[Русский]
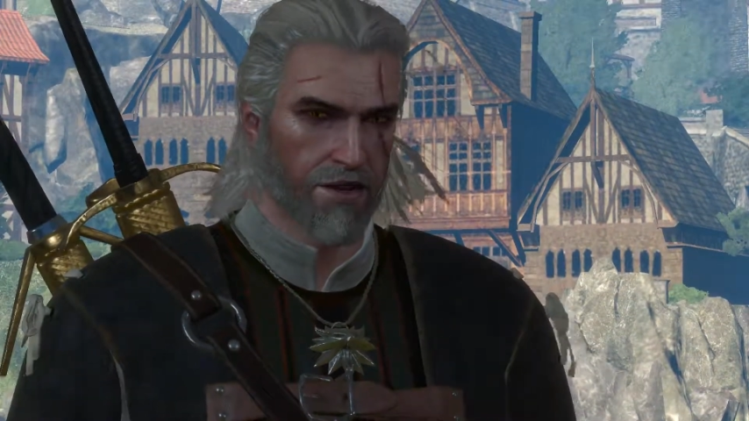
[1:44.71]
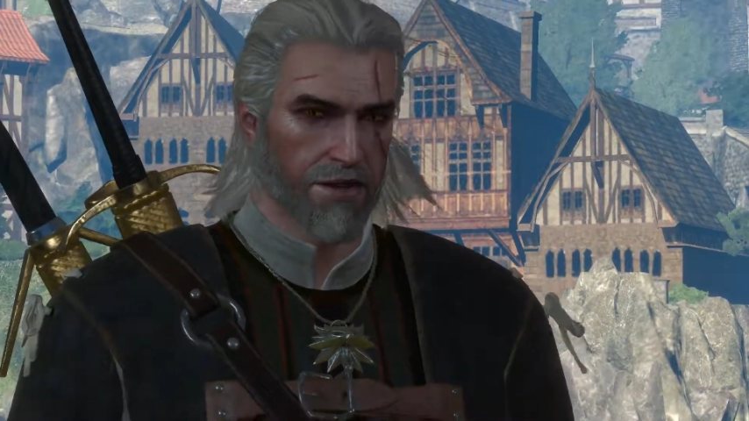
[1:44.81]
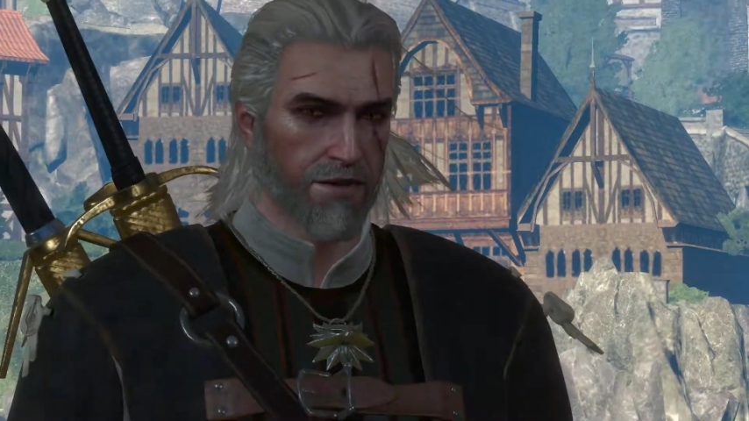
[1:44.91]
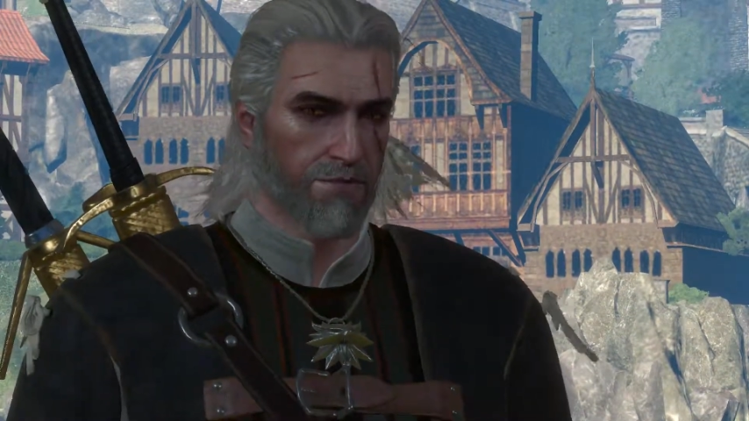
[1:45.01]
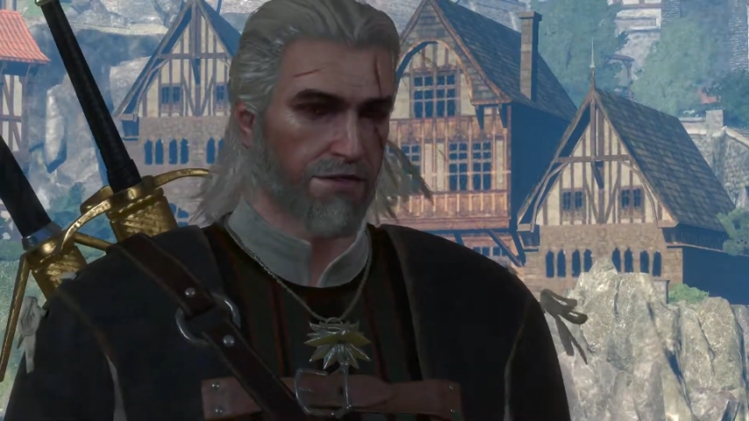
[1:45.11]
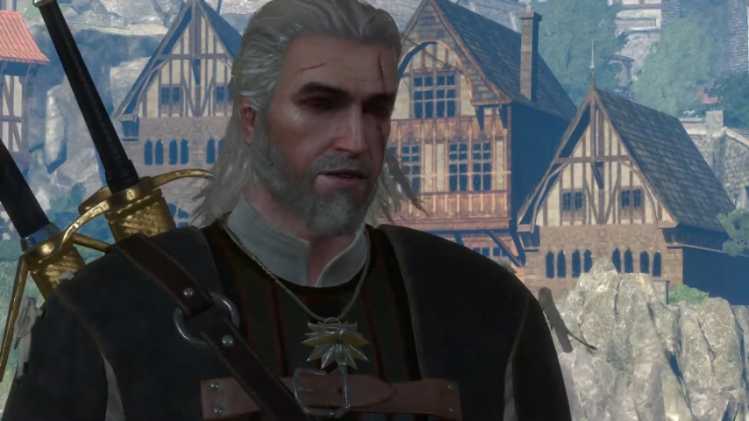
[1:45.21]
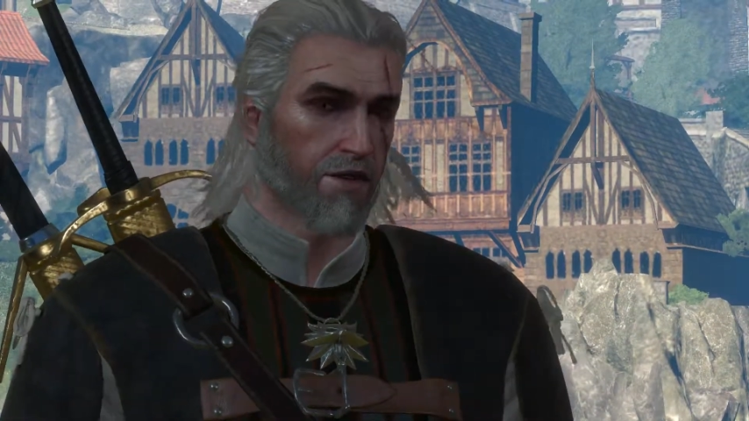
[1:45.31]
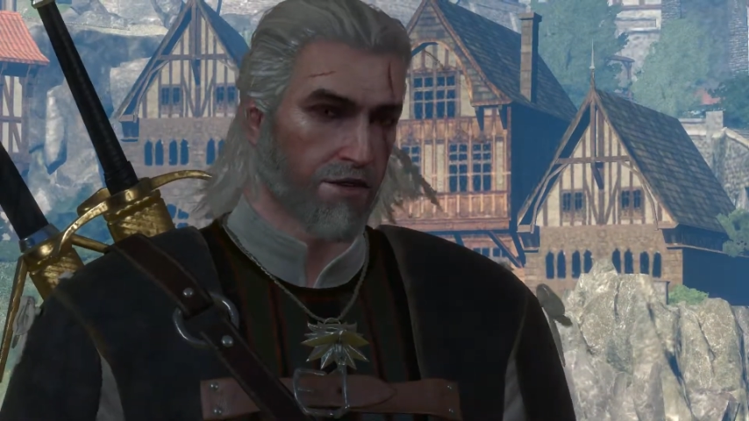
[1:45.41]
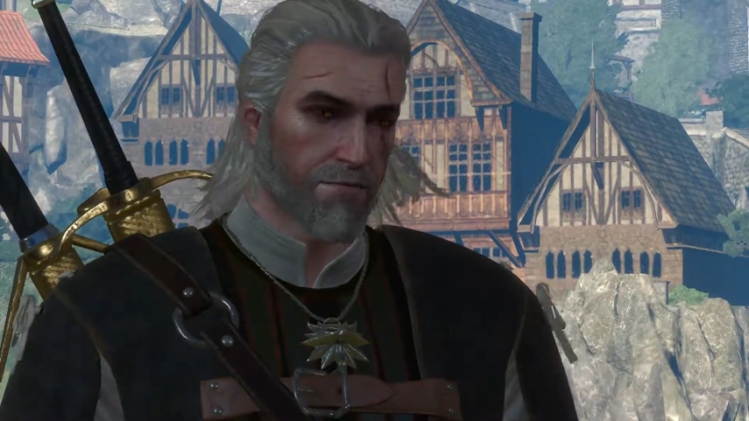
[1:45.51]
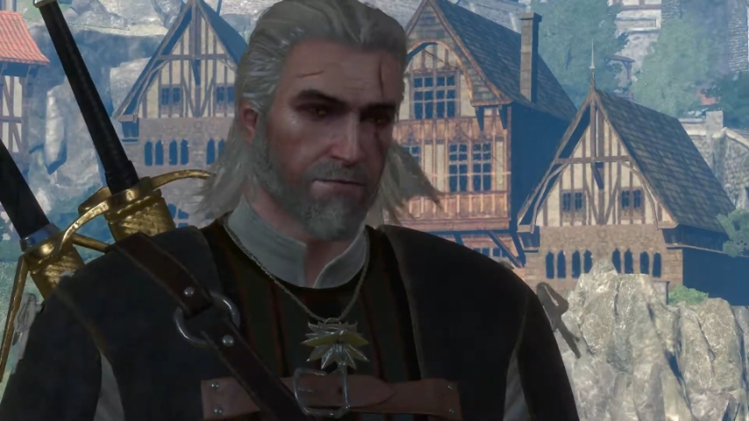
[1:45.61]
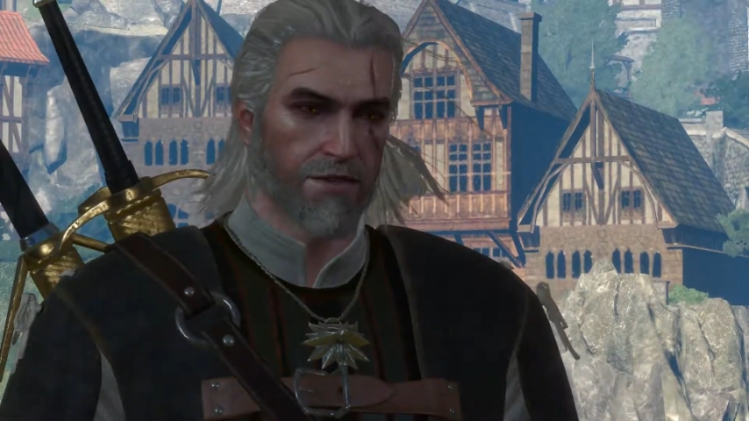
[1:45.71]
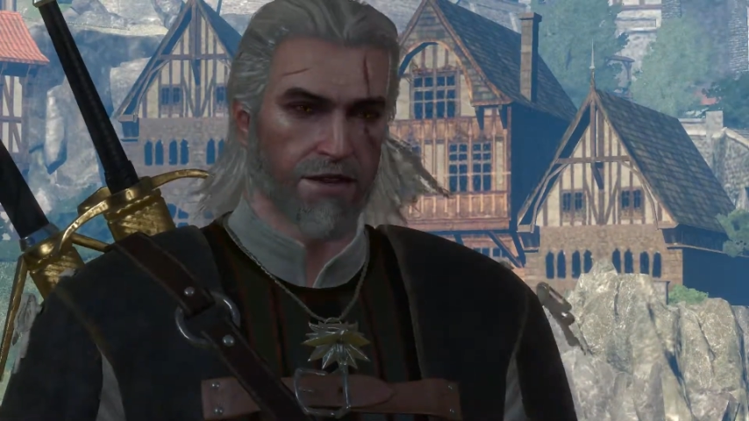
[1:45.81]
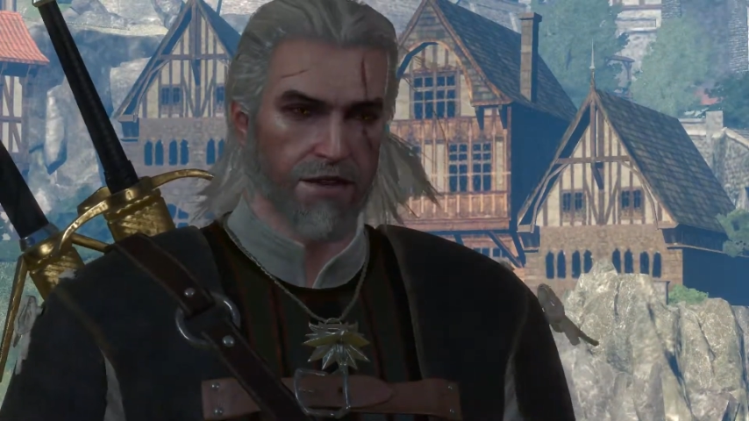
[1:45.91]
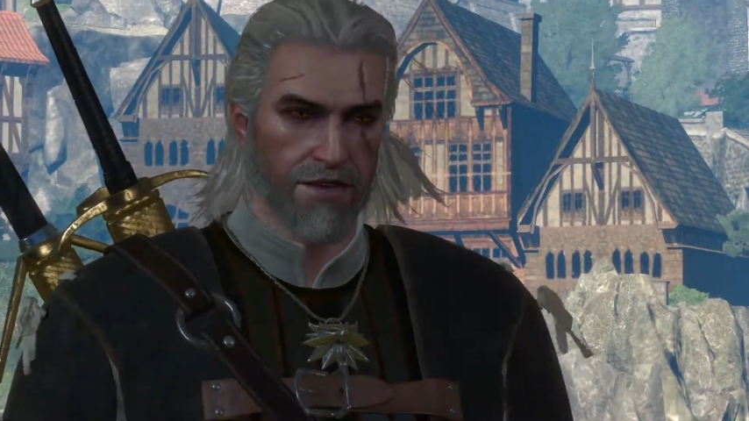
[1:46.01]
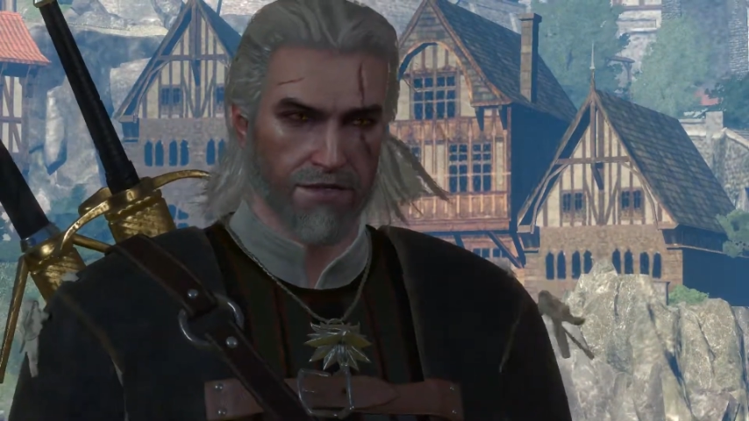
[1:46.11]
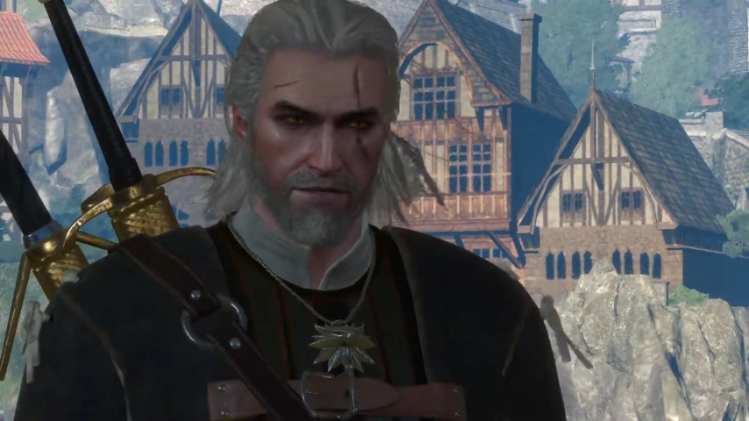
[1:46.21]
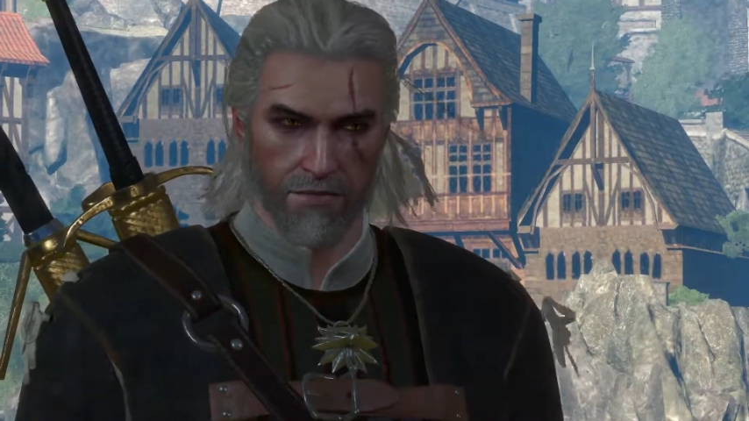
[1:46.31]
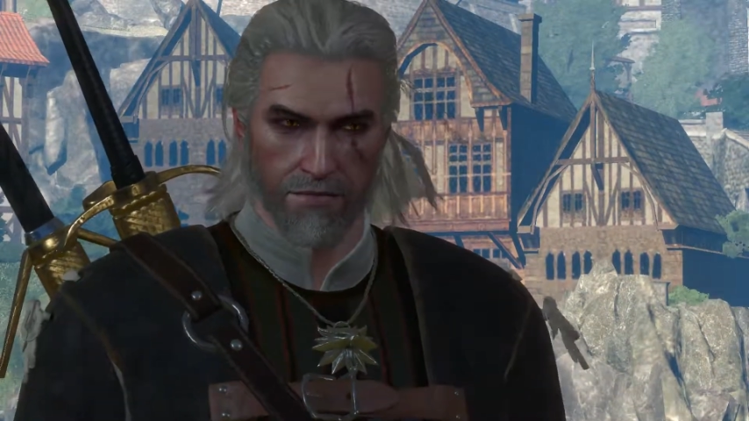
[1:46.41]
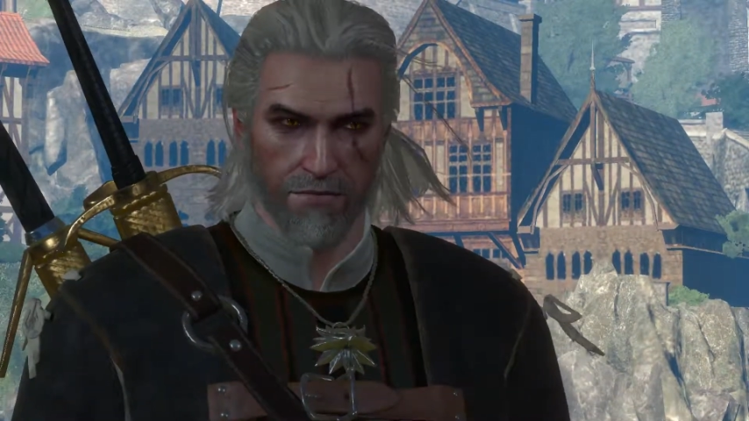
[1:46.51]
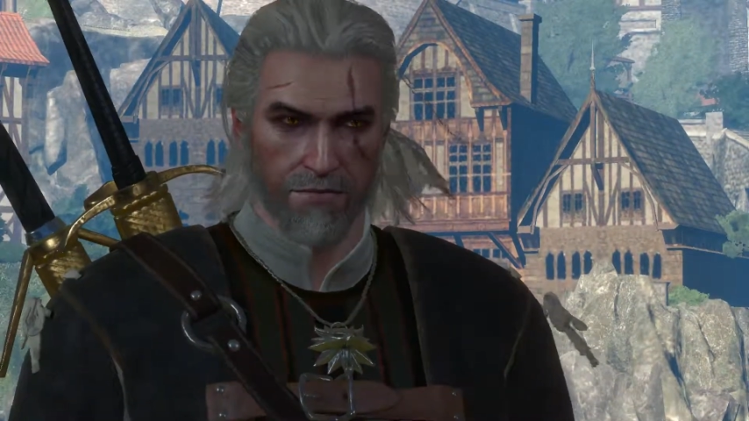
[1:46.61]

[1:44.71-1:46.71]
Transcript: раз нам никто не помешает.